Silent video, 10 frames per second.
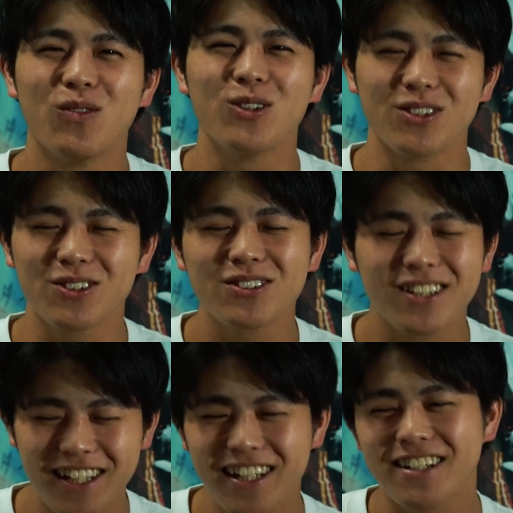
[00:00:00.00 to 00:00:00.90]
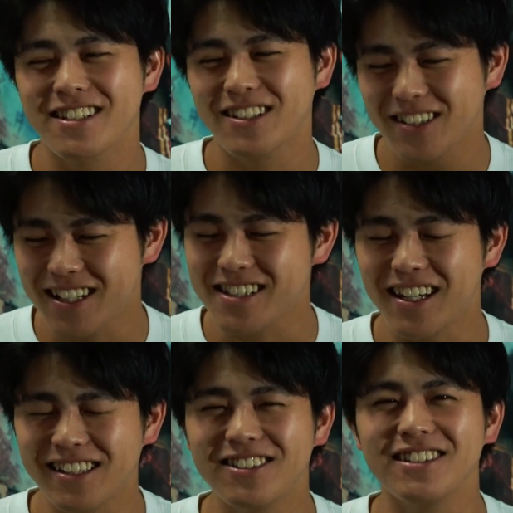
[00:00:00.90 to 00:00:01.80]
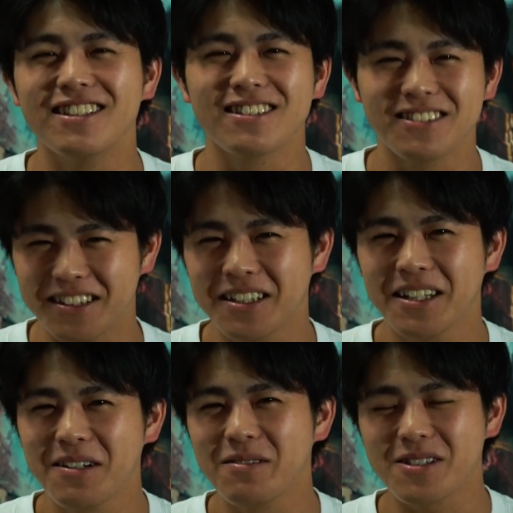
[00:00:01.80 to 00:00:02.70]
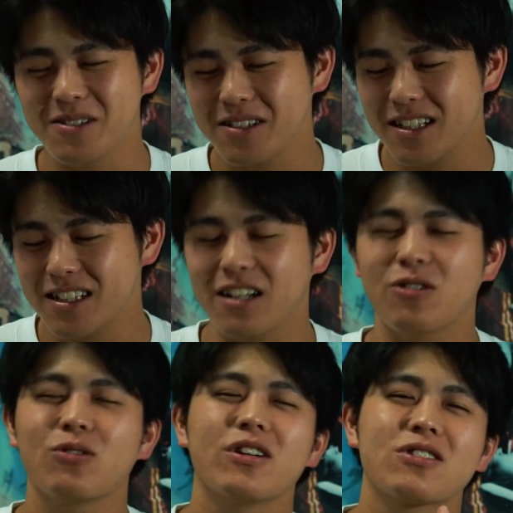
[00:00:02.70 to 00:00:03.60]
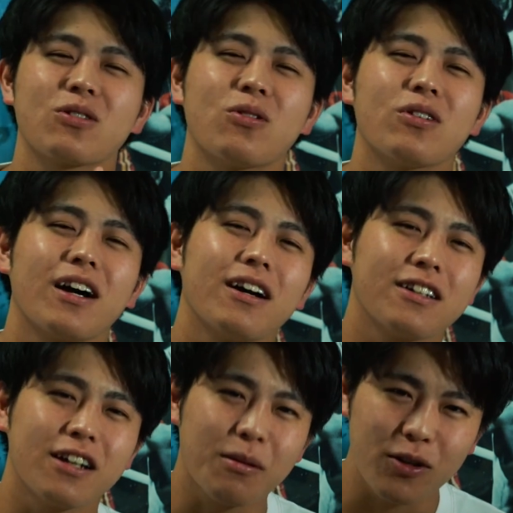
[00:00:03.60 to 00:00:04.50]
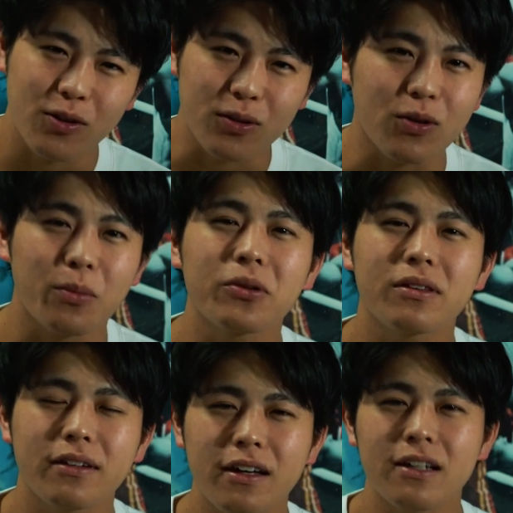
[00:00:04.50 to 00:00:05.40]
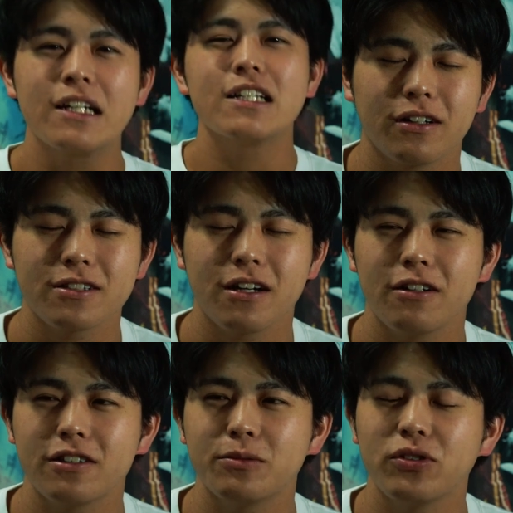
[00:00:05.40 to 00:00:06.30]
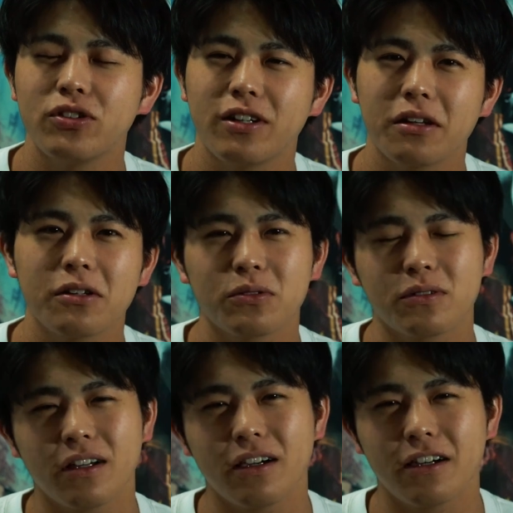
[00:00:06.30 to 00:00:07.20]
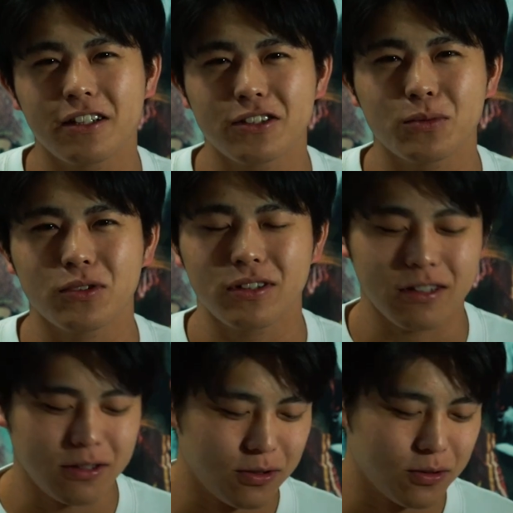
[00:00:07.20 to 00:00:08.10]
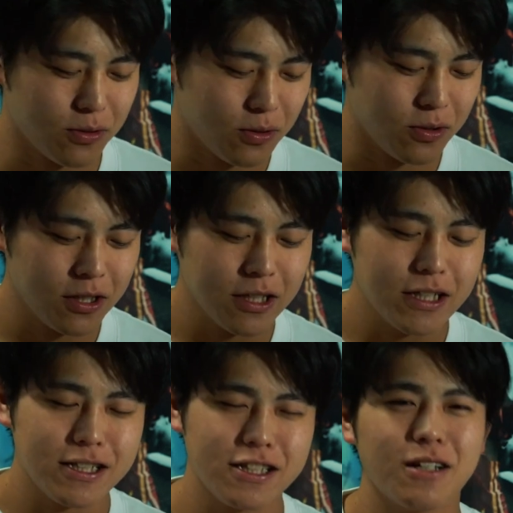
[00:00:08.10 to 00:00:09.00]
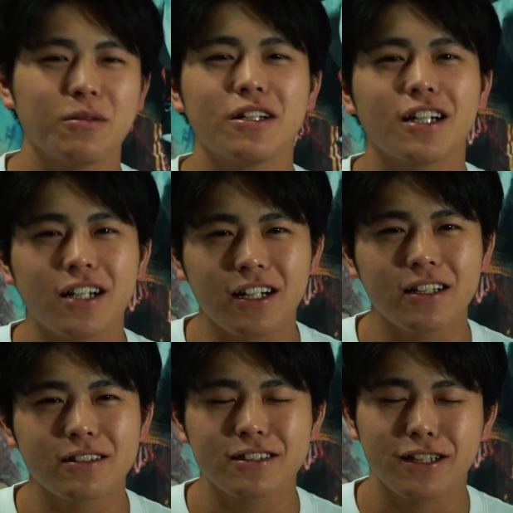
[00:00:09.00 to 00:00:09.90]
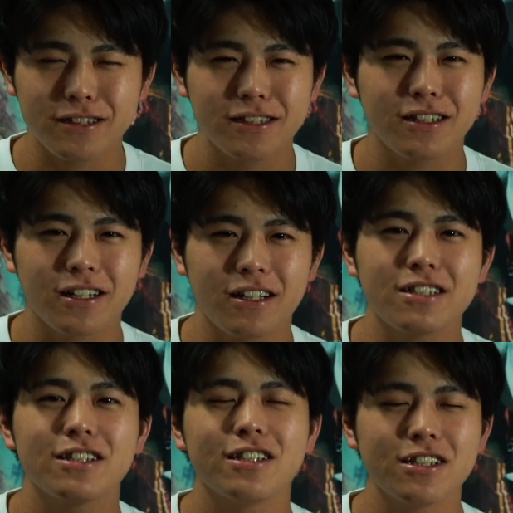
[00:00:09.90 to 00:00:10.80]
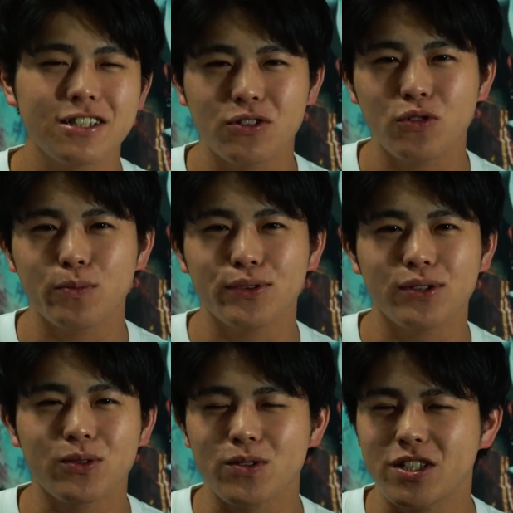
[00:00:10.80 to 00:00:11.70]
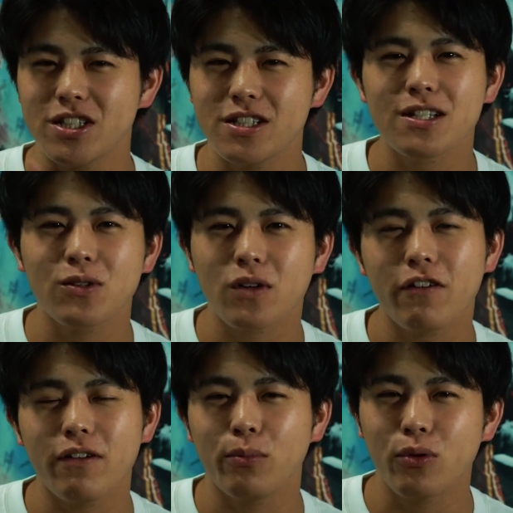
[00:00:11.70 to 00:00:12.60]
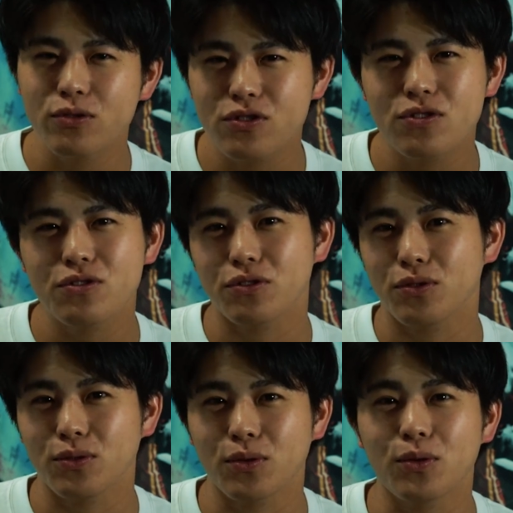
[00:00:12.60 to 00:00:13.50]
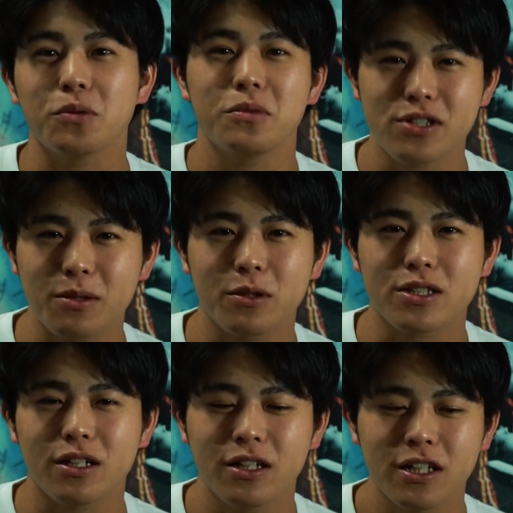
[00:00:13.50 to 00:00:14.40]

思うこの計画性のなさえぐいですよねまあそれでじゃあここはちょっと今回諦めようと思って朝早くモーニングやってるとこないかなと思っていろいろこう調べながら探してたら7時オープンの老舗のカフェボンジュールというところを見つけました